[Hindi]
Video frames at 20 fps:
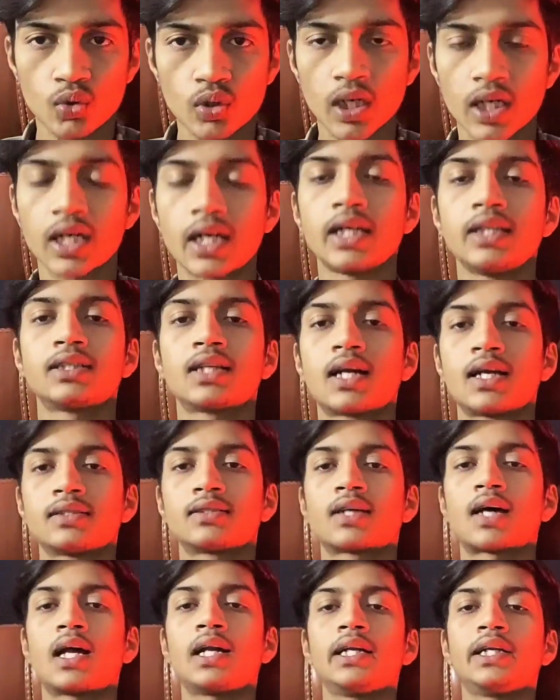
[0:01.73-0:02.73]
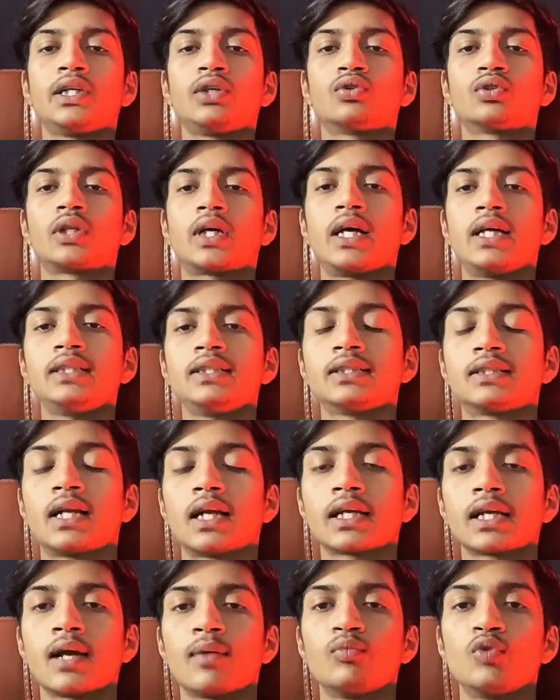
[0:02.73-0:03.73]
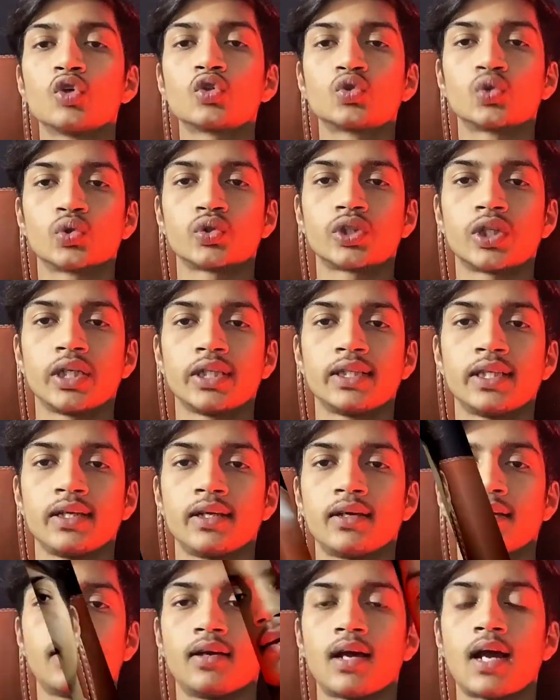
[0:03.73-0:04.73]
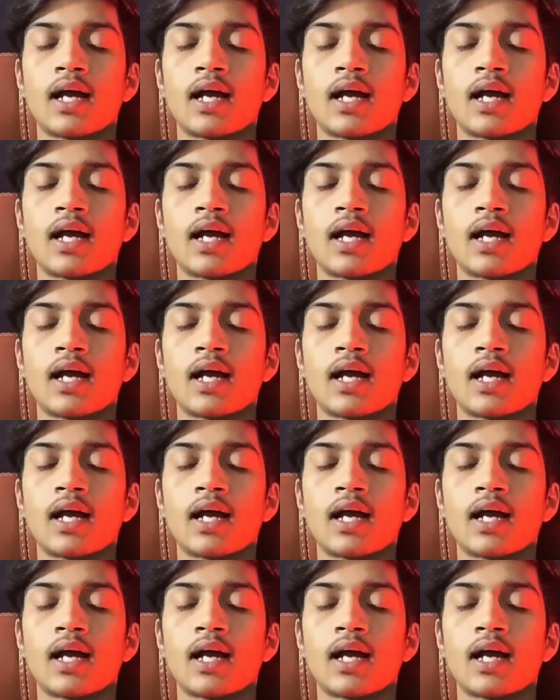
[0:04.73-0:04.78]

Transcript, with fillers: करना इतना आसान नहीं होता है जितना कि हम लोग सोच लेते हैं